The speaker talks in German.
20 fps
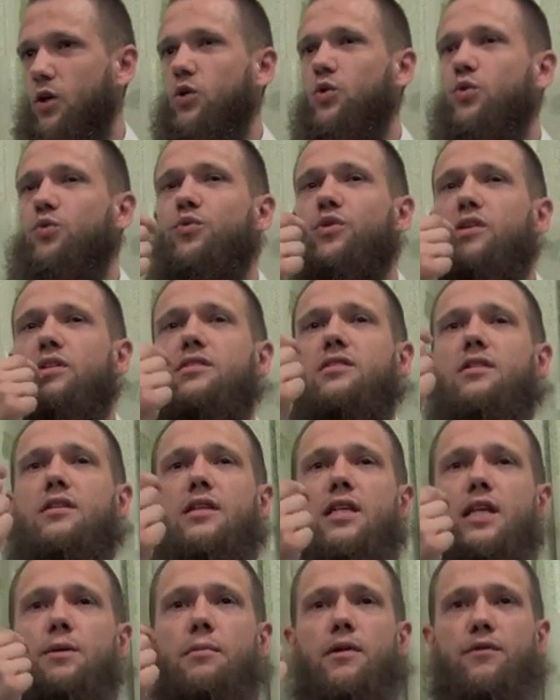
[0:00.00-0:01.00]
Du willst sie
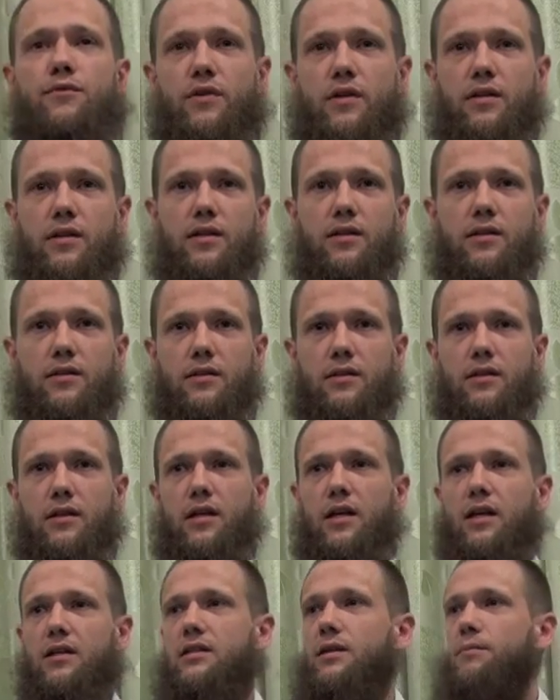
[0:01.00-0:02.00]
nie mehr verlieren.
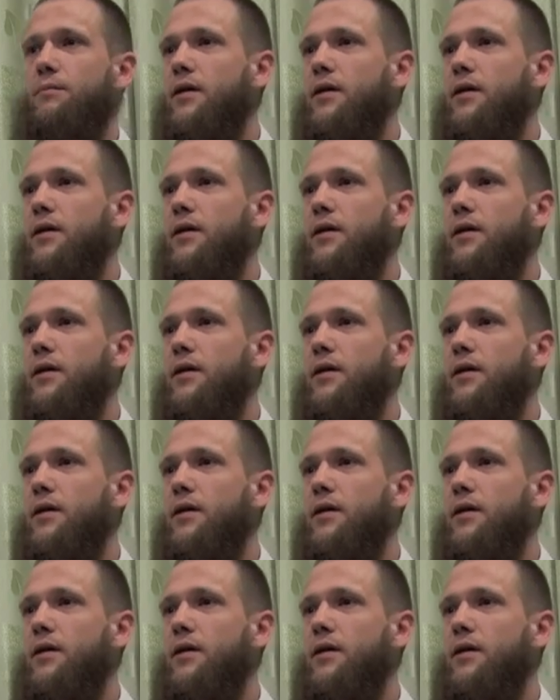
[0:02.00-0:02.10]
Die